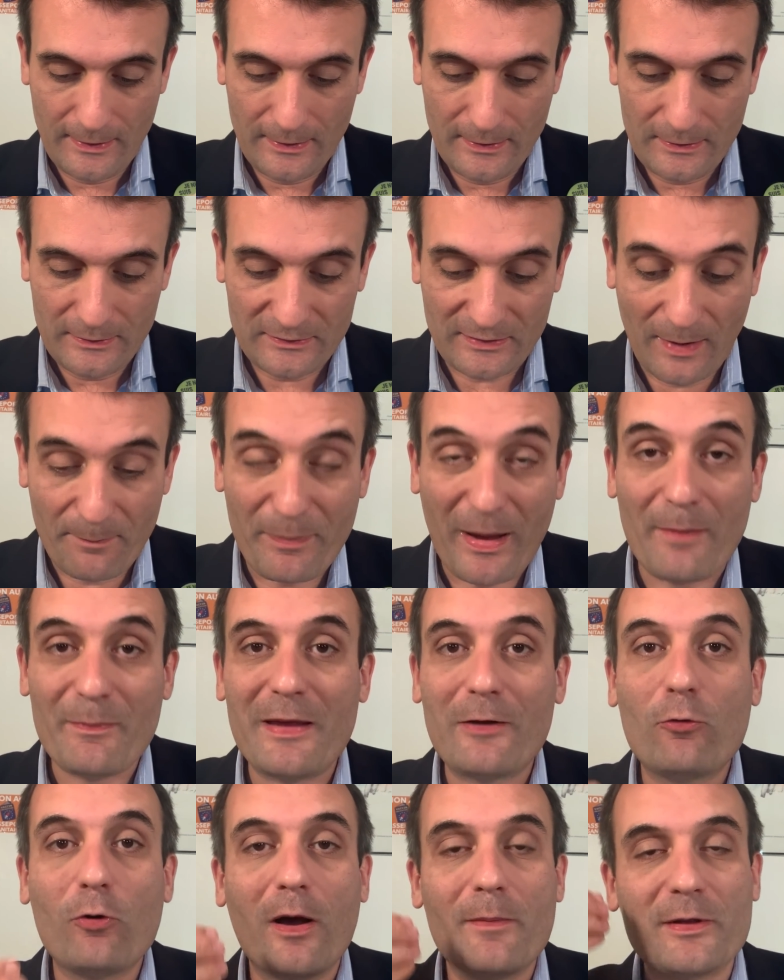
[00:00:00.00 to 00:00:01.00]
Ça
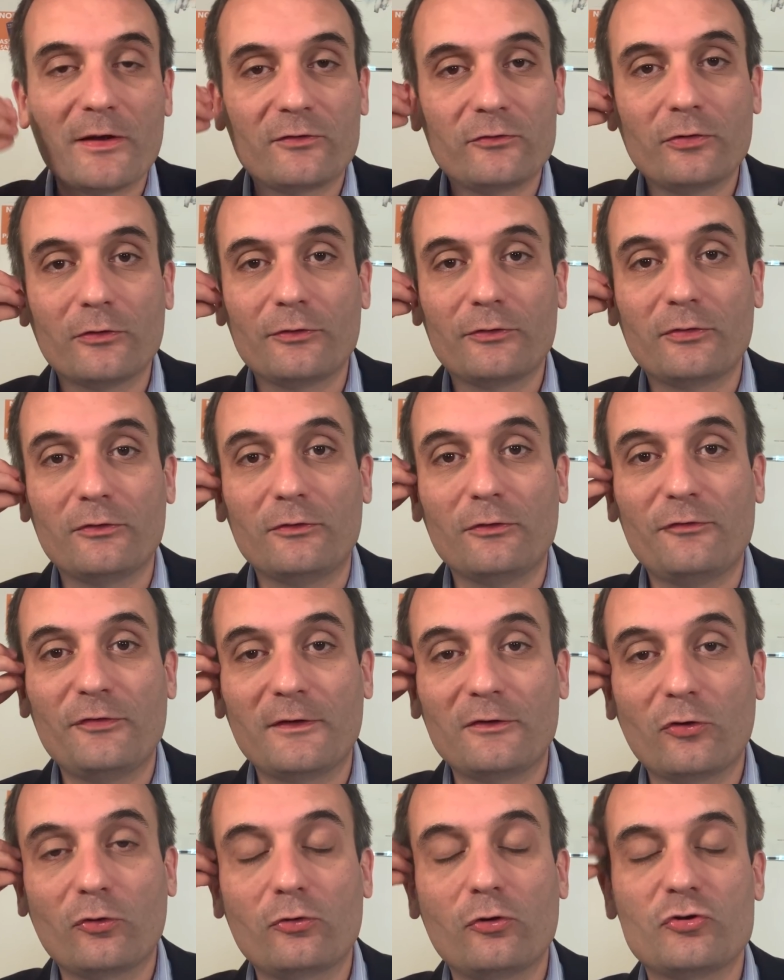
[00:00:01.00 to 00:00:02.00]
permet quoi, bien sûr,
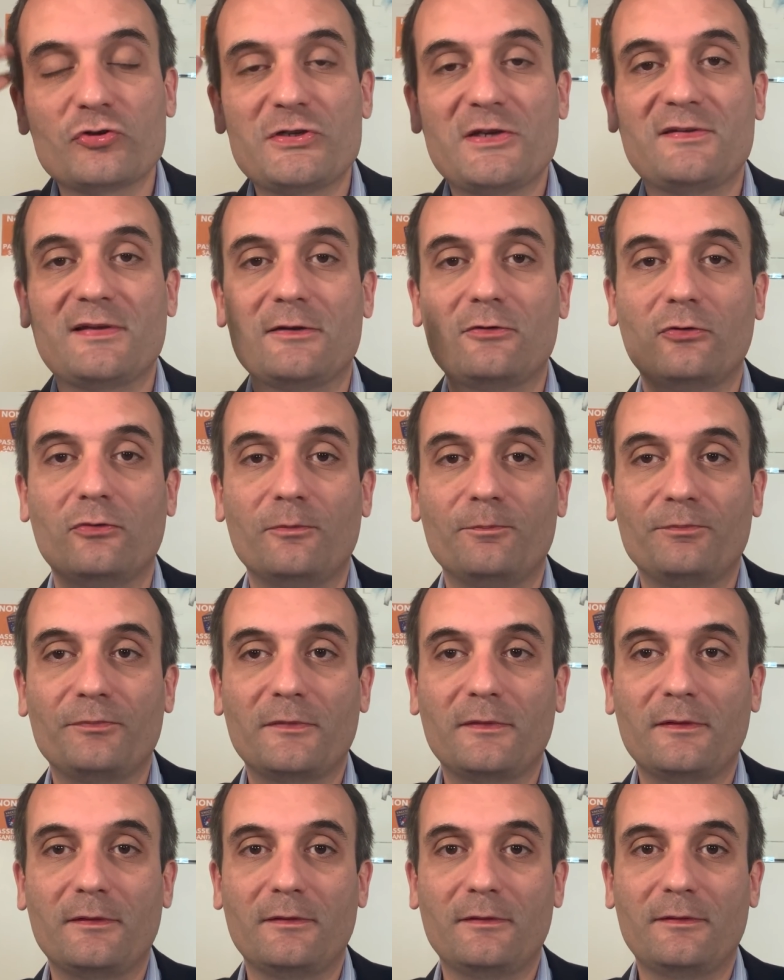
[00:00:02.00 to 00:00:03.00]
d'enclencher cette,
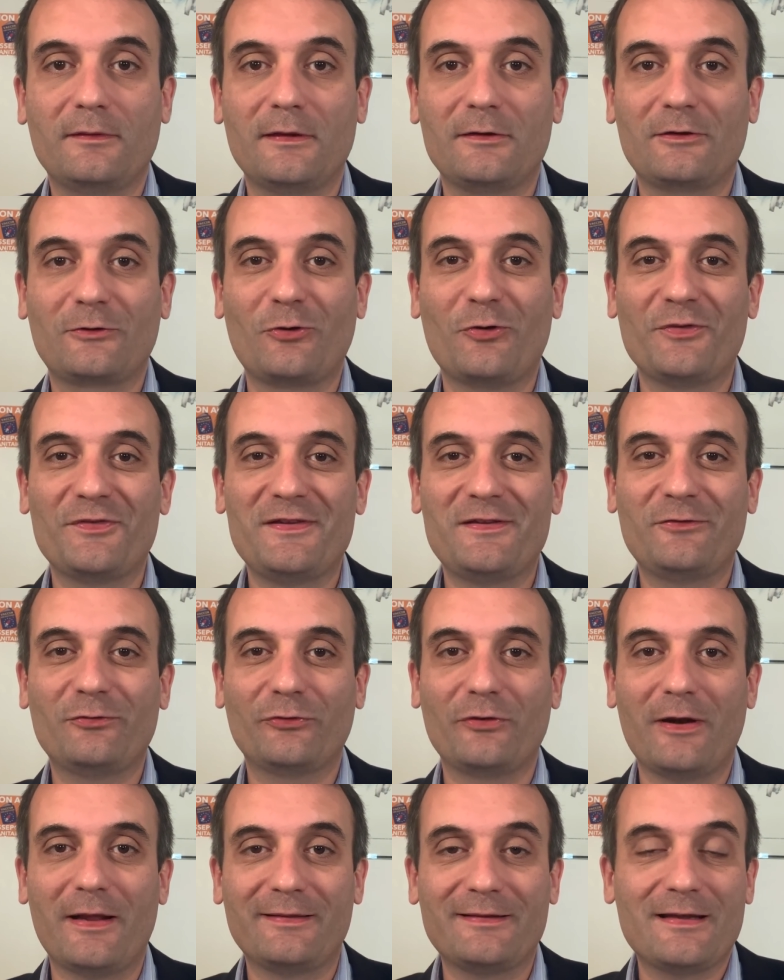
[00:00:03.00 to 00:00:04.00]
cette transition
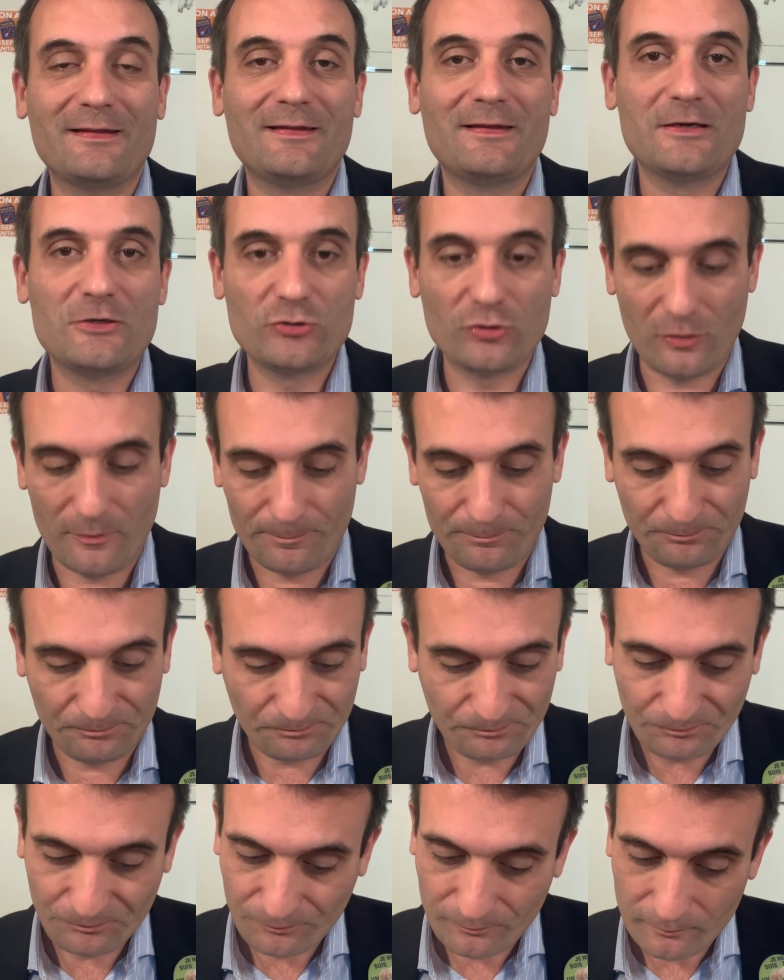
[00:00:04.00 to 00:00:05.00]
dans la tête des gens
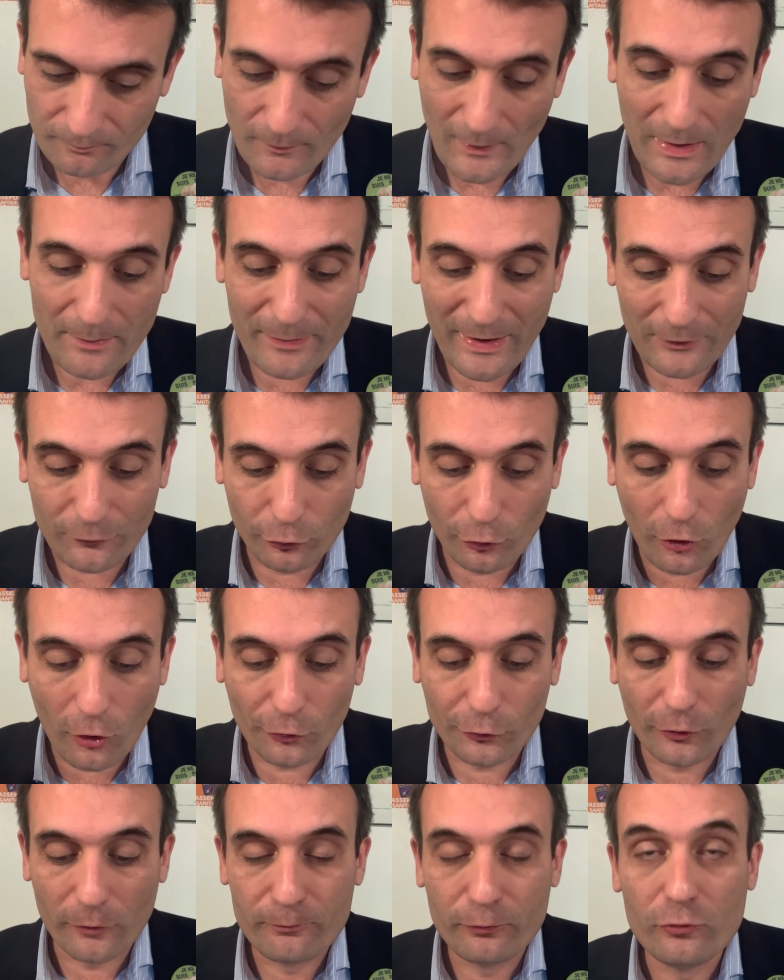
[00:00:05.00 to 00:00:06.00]
bah, De
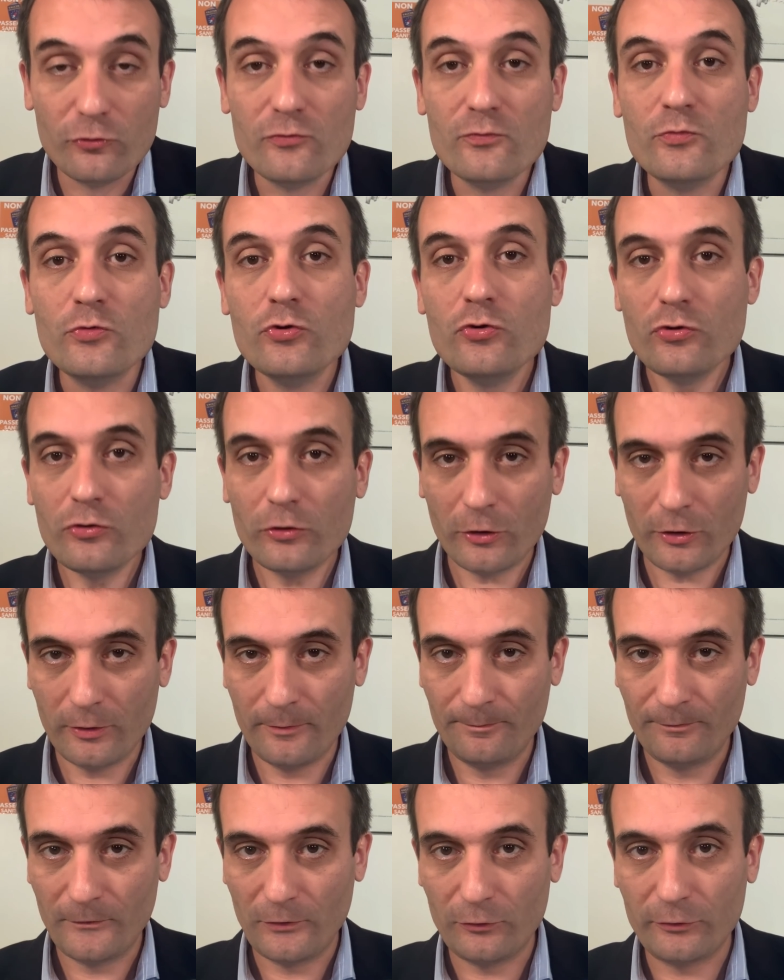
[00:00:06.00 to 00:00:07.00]
rendre plus mûr
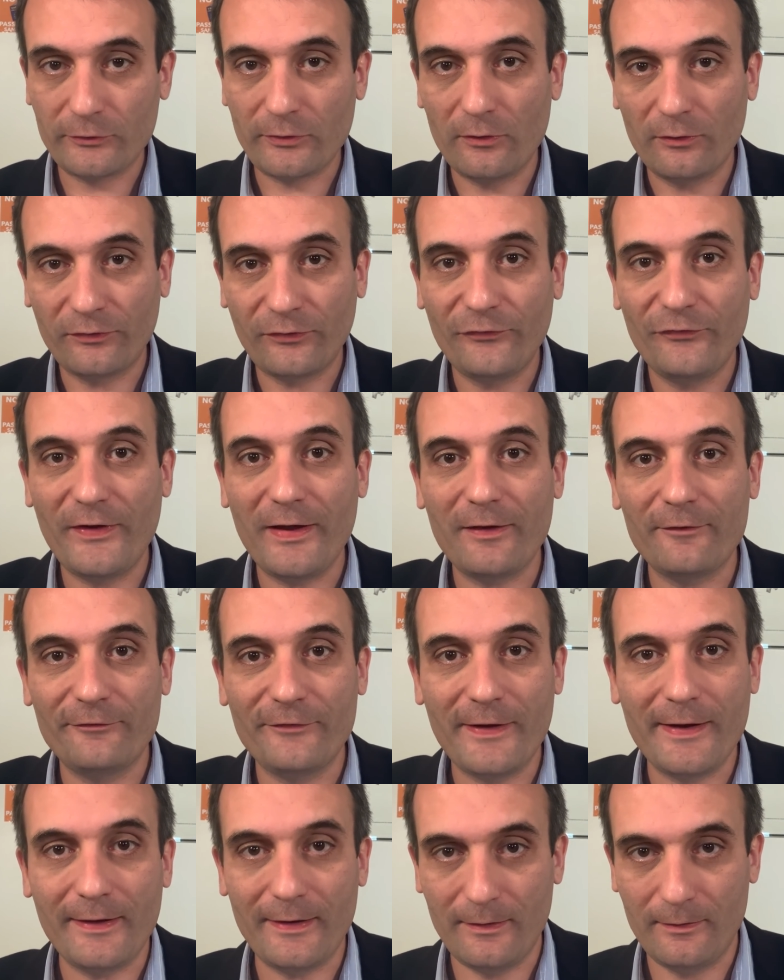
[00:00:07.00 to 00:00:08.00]
le transfert
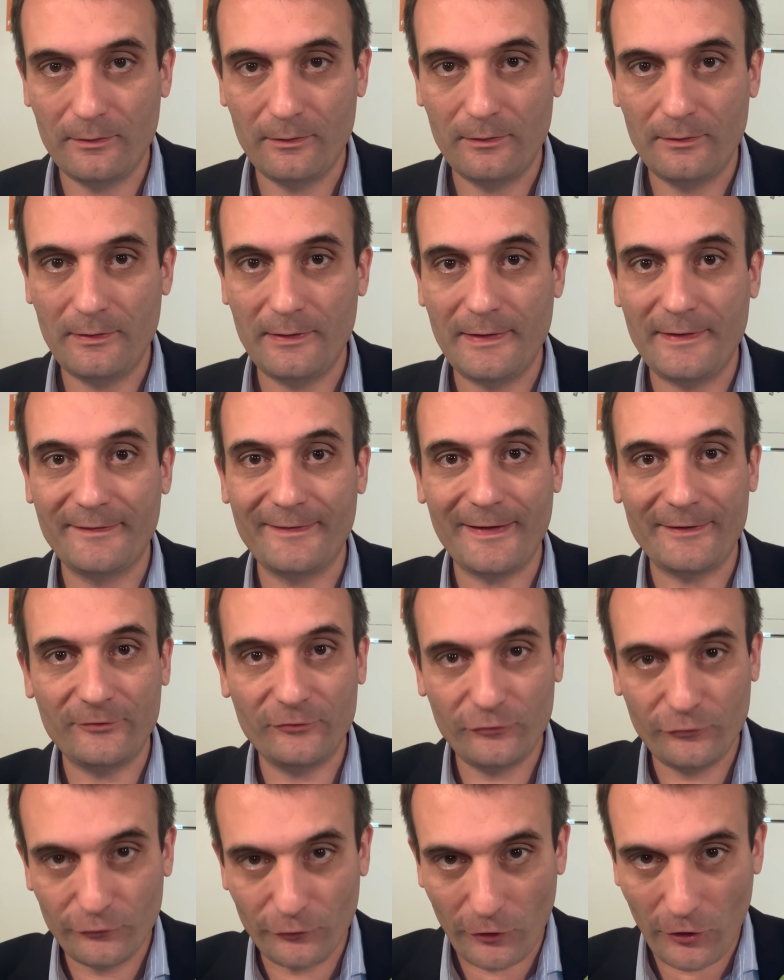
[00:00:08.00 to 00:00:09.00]
vers les
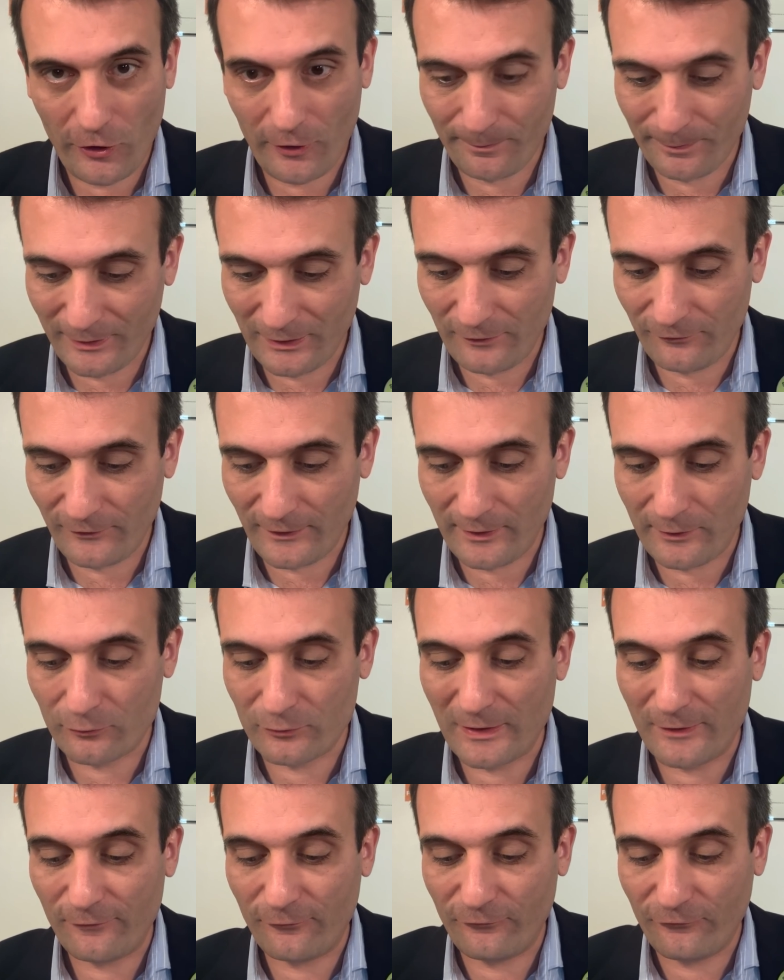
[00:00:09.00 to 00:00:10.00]
assureurs privés ou
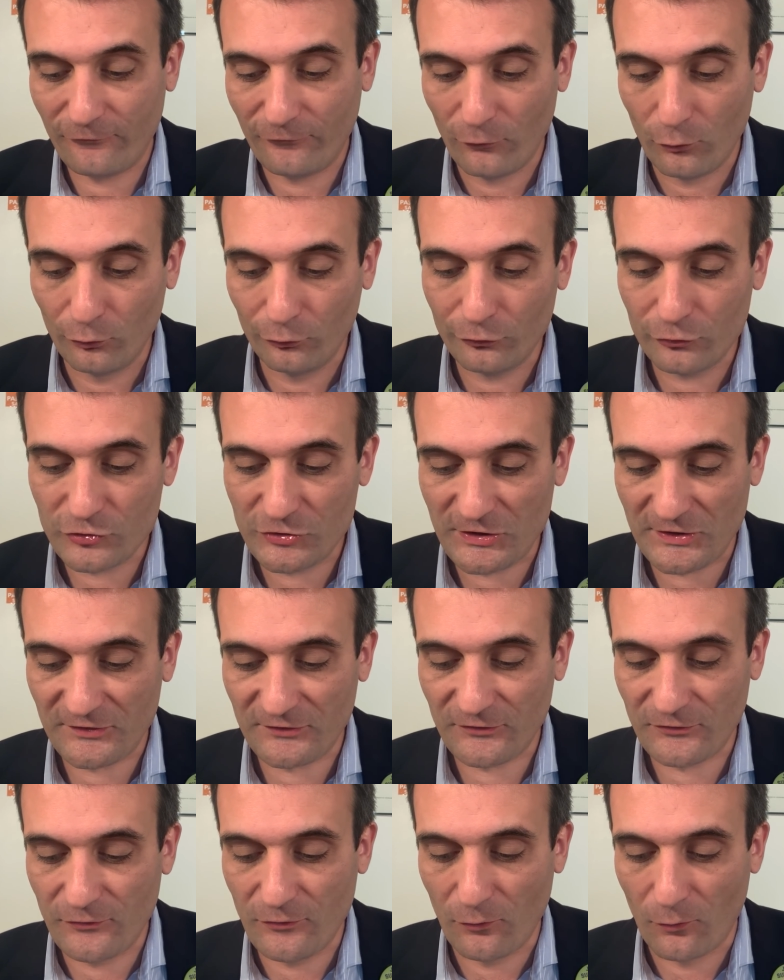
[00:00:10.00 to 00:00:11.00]
les fonds de
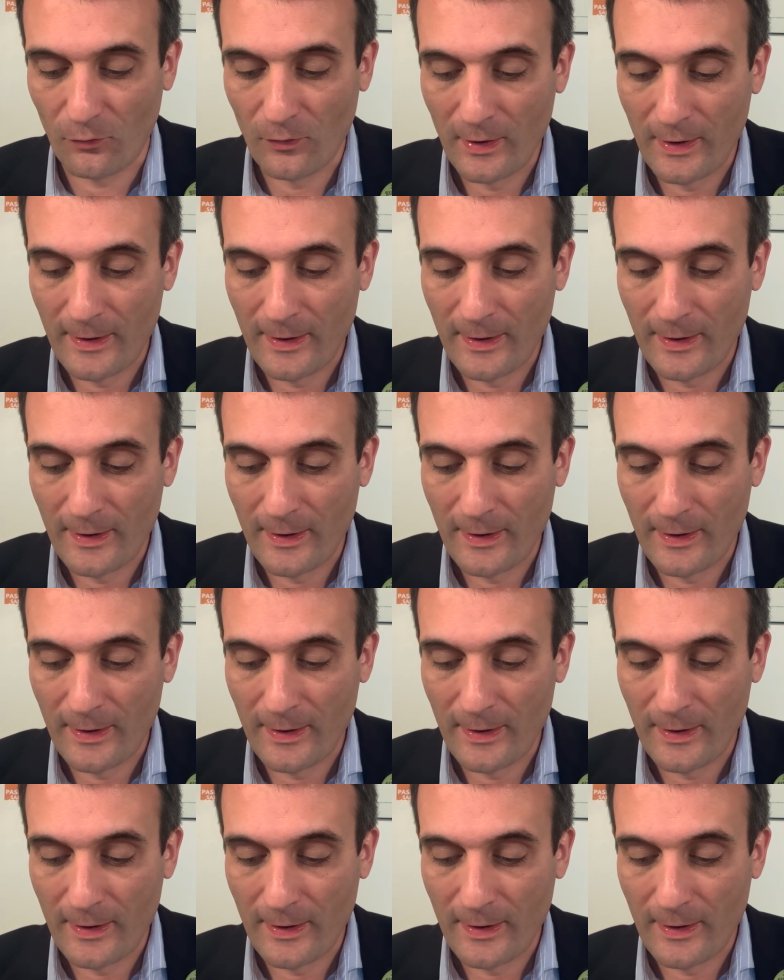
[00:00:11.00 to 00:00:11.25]
gestion